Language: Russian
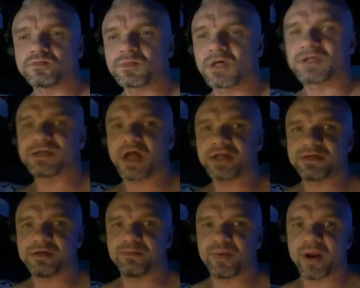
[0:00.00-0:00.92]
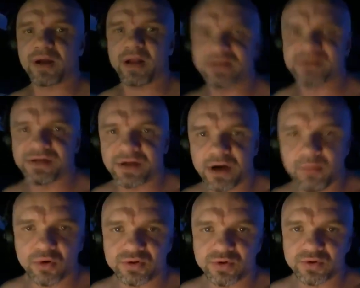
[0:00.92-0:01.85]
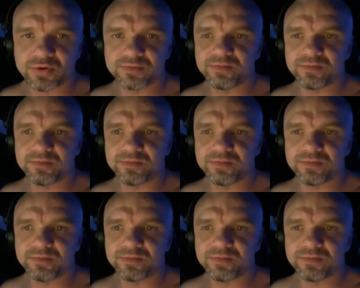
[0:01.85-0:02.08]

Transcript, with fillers: Кстати, проклятия не работают.